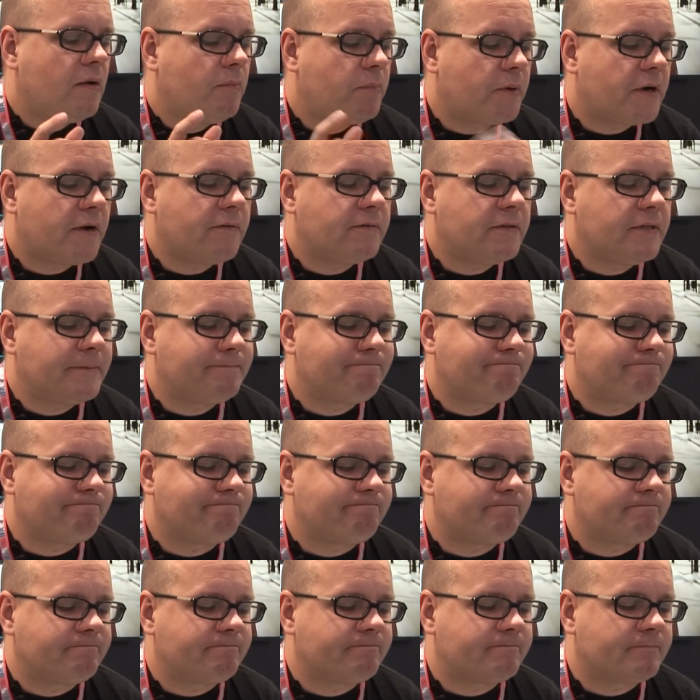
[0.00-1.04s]
Правда,
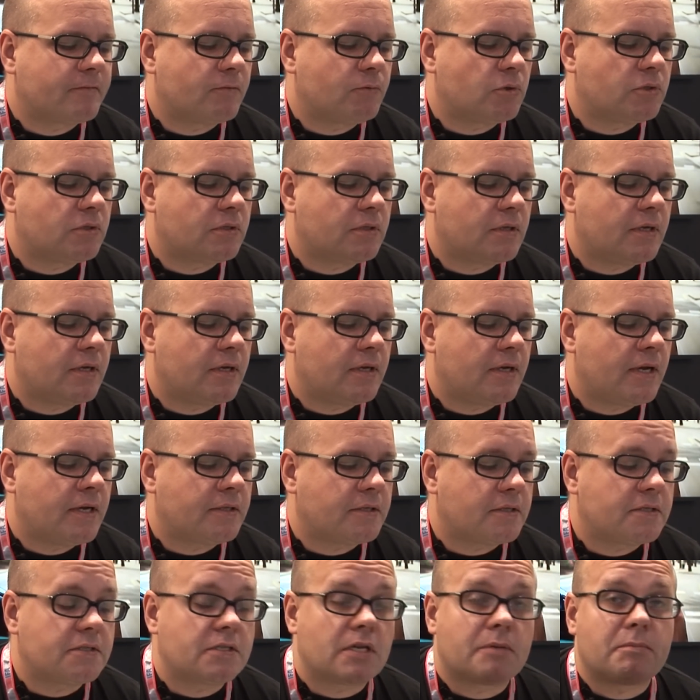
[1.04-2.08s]
вот
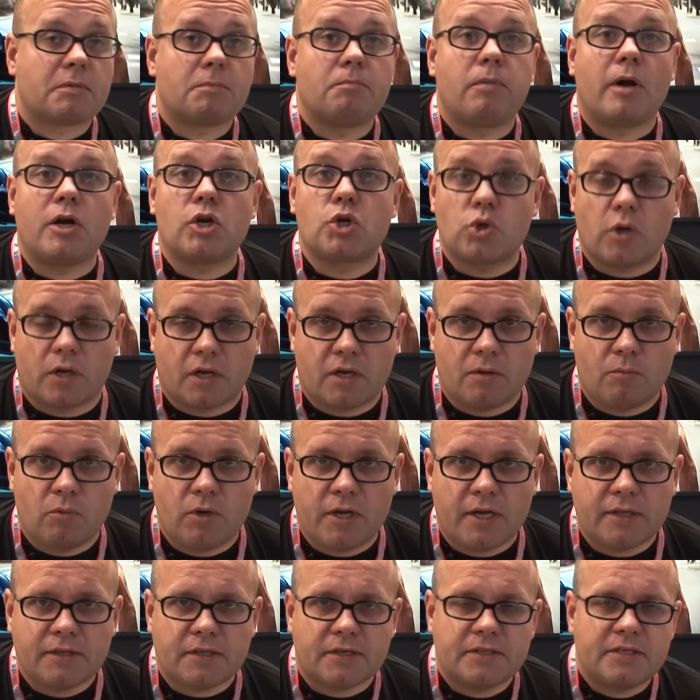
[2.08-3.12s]
этот самый большой
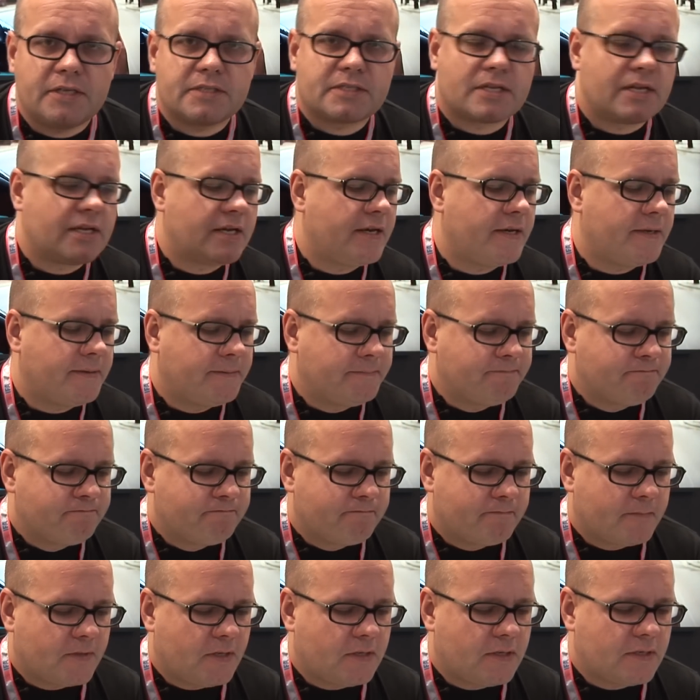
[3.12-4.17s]
аккумулятор несколько
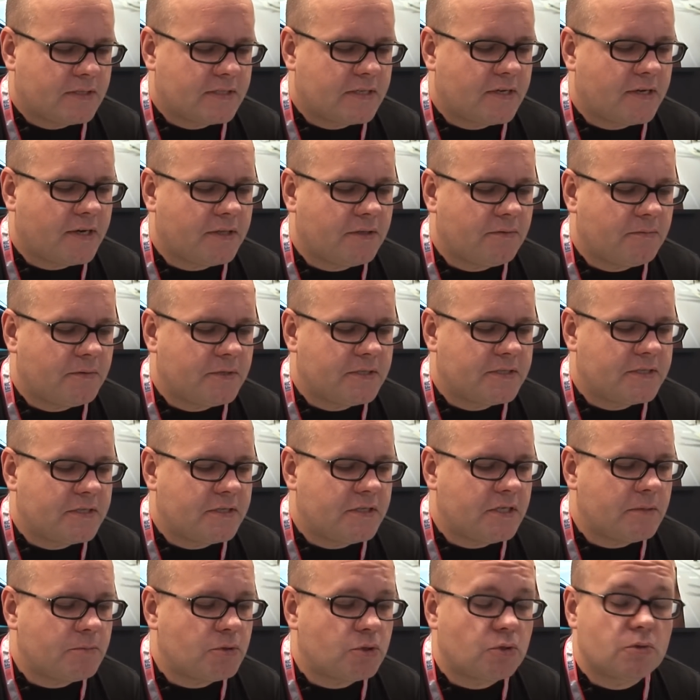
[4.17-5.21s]
Э, скрадывается
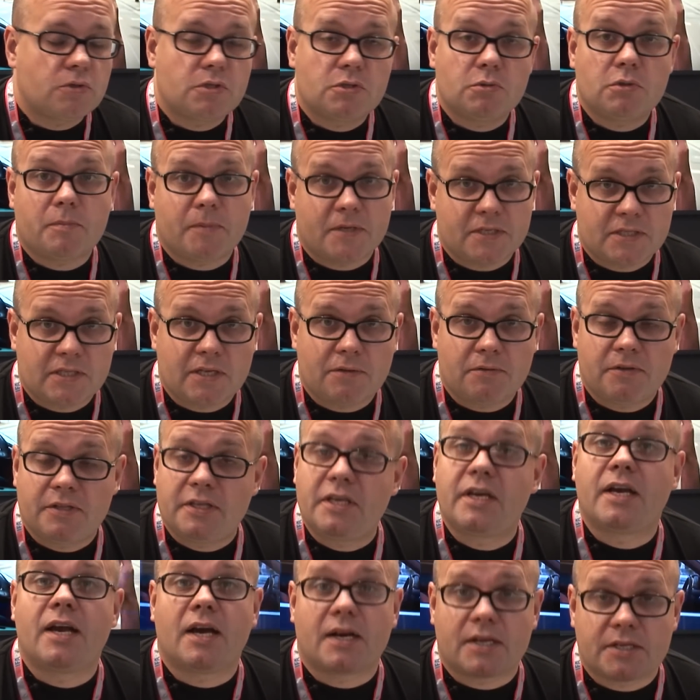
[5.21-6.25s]
тем, что сюда поставлен
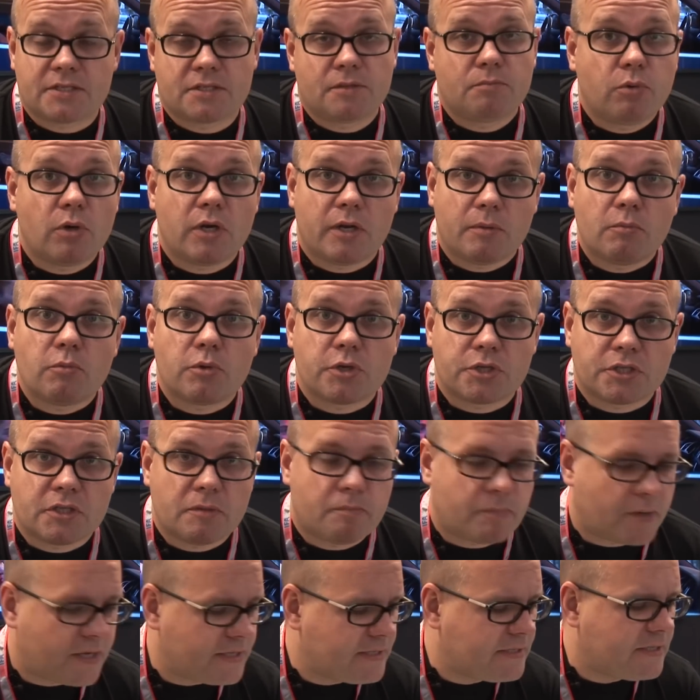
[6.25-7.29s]
и гораздо более мощный
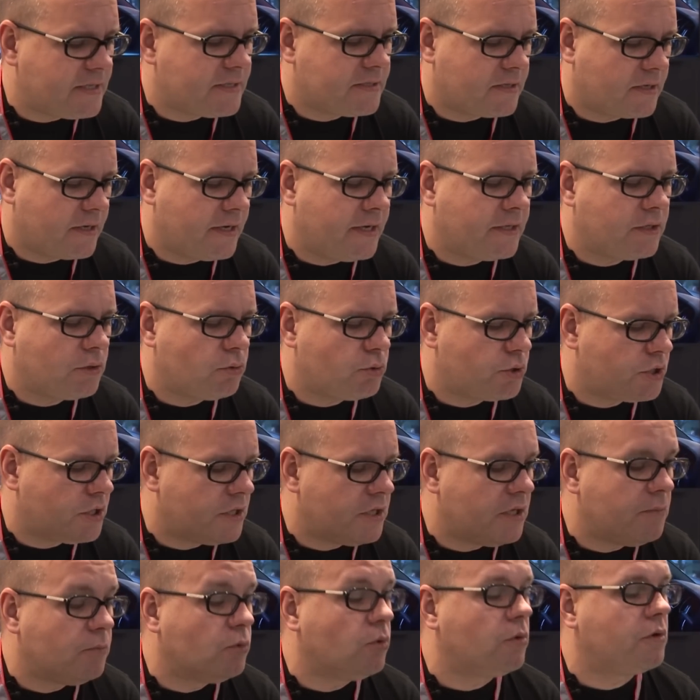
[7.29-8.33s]
процессор. Это уже
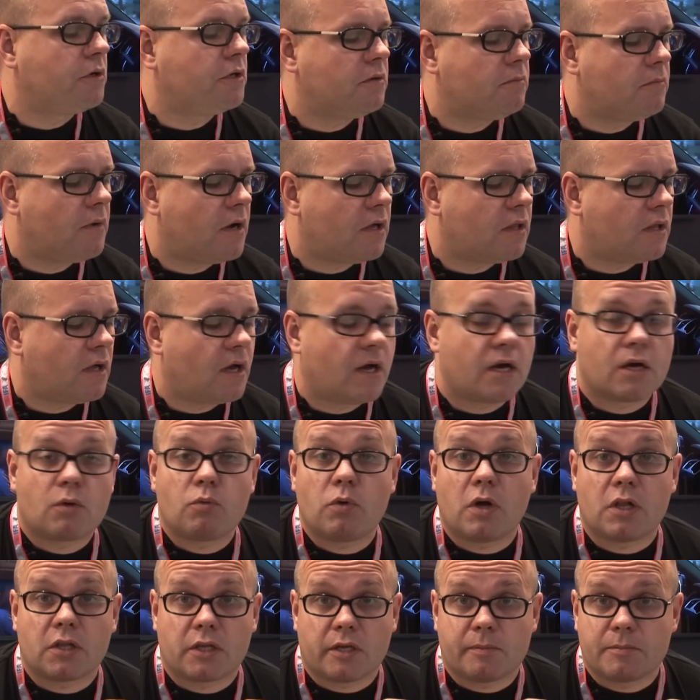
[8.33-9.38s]
ни много ни мало, а
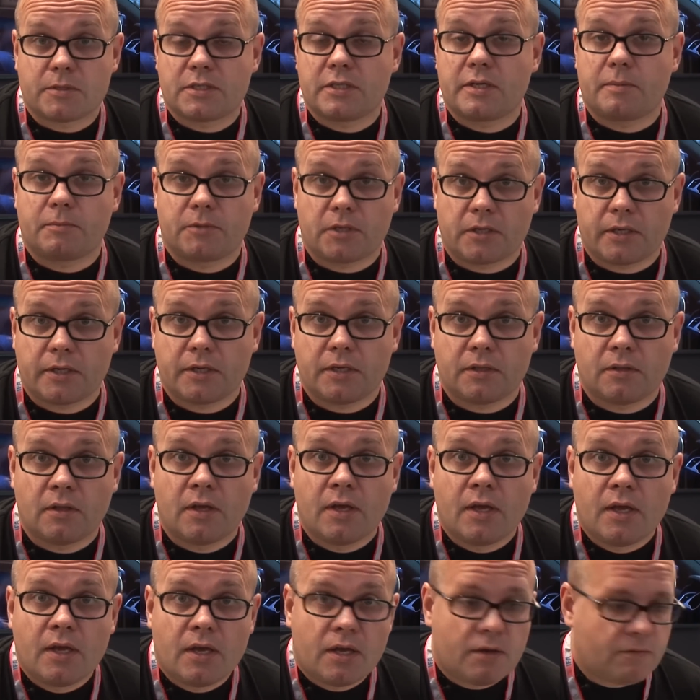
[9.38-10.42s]
Qualcomm Snapdragon
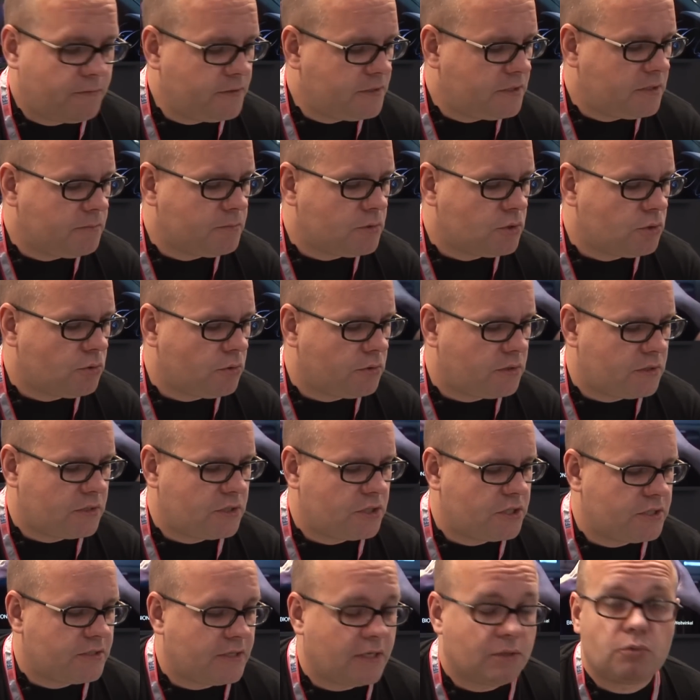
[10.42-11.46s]
800 с
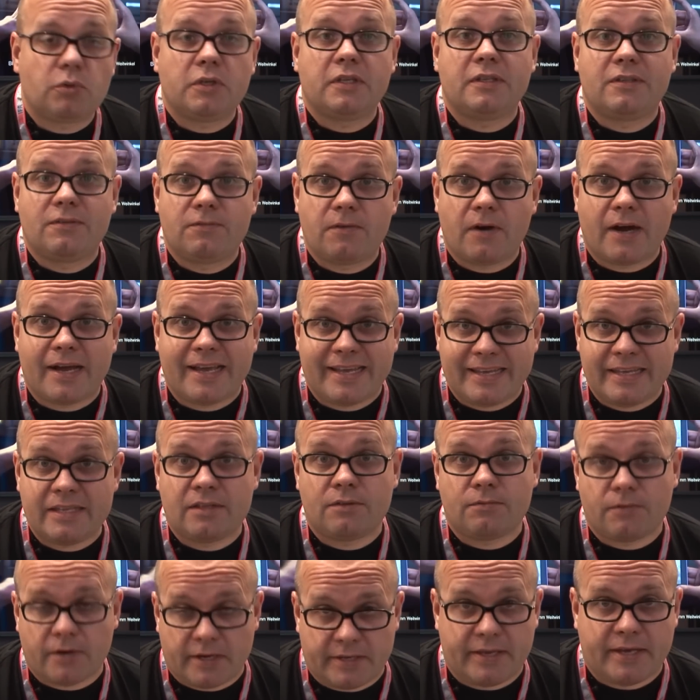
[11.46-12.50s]
частотой
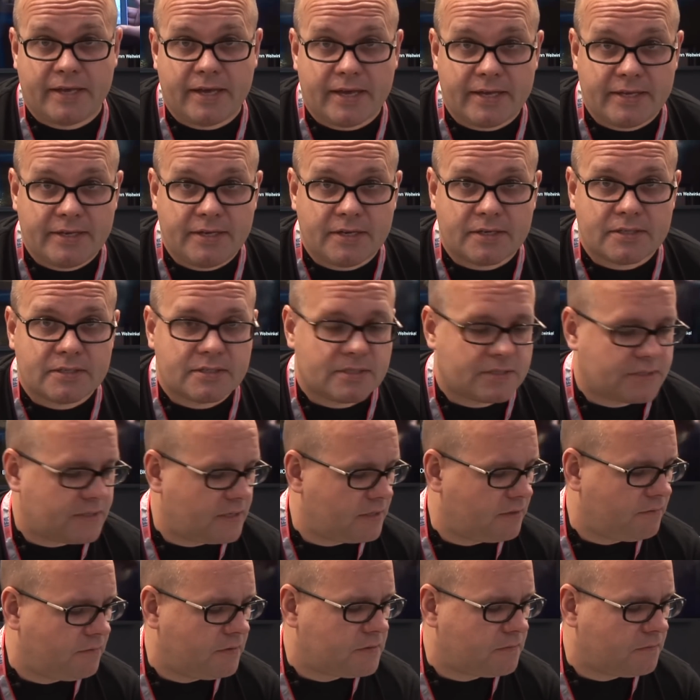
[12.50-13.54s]
2,2 ГГц,
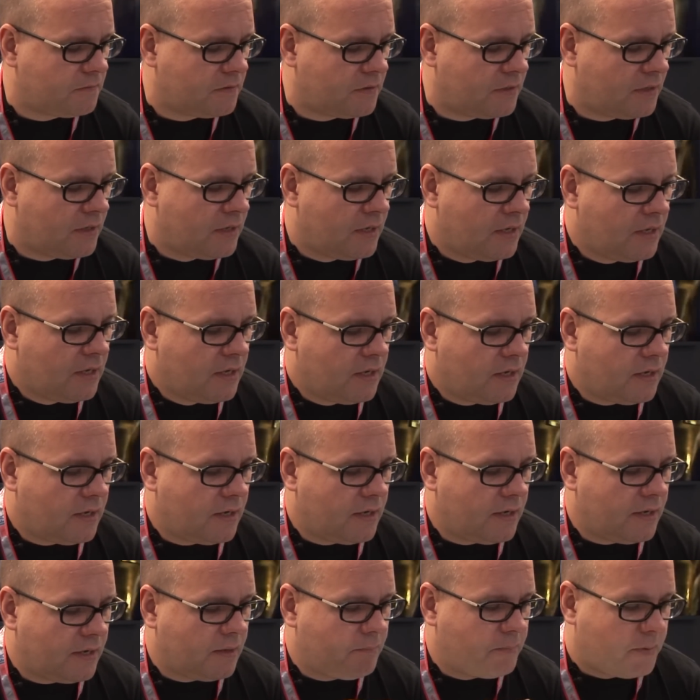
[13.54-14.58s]
соответственно,
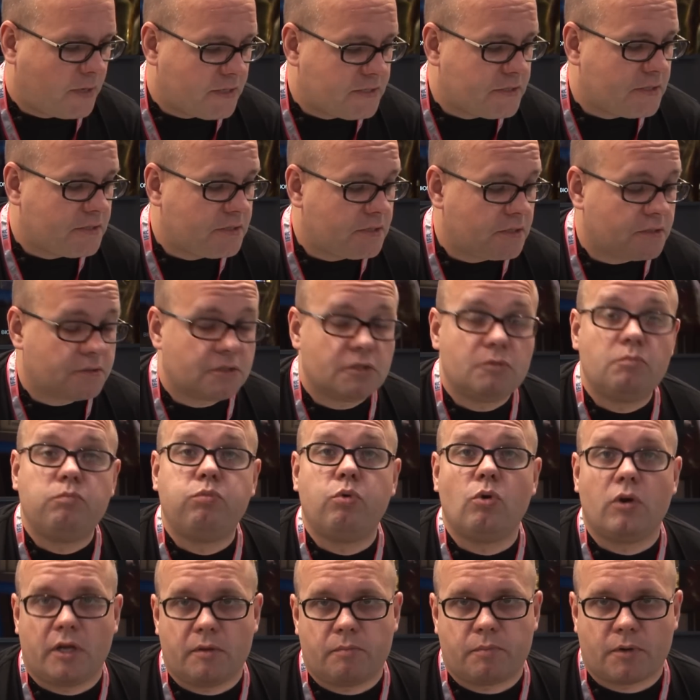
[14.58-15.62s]
э, процессор этот
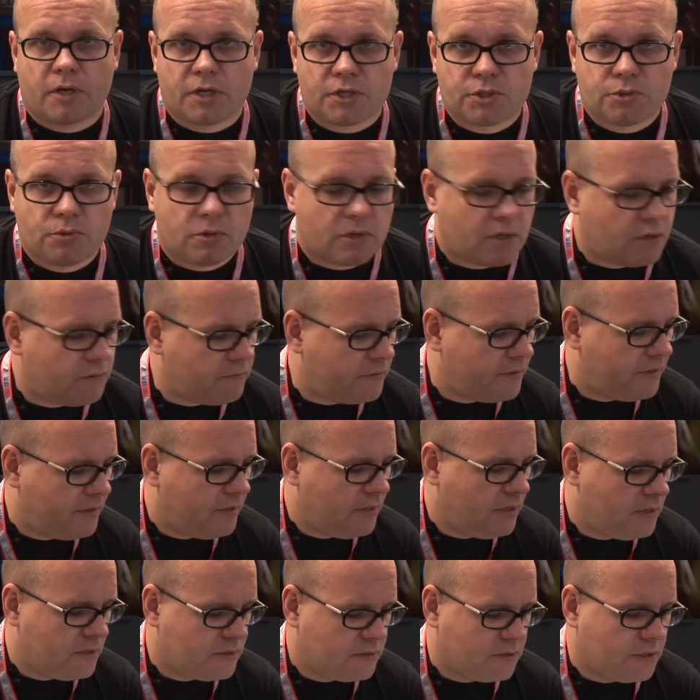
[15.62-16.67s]
более прожорливый,
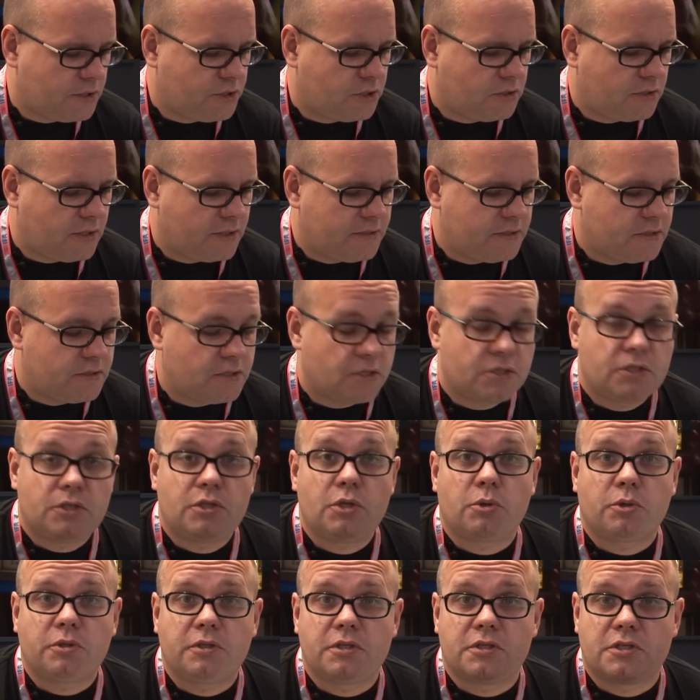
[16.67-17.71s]
и значит от этих
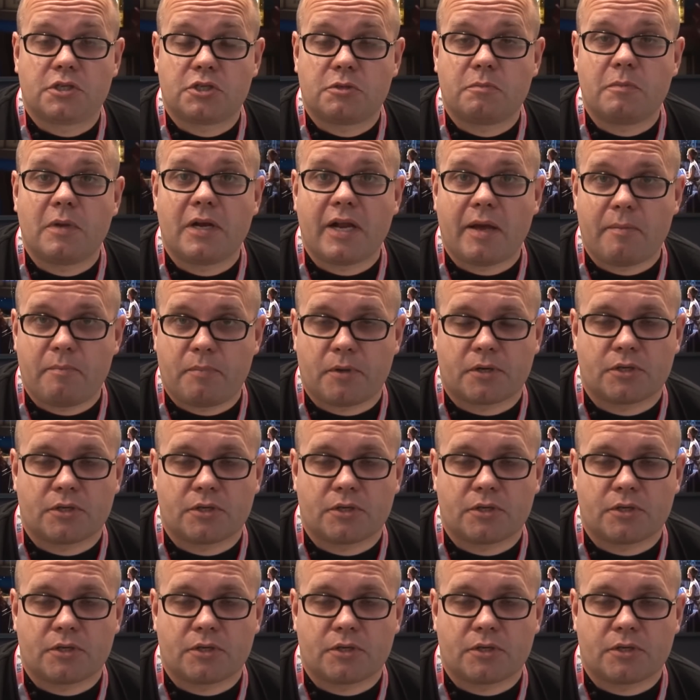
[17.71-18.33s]
3000 мАч,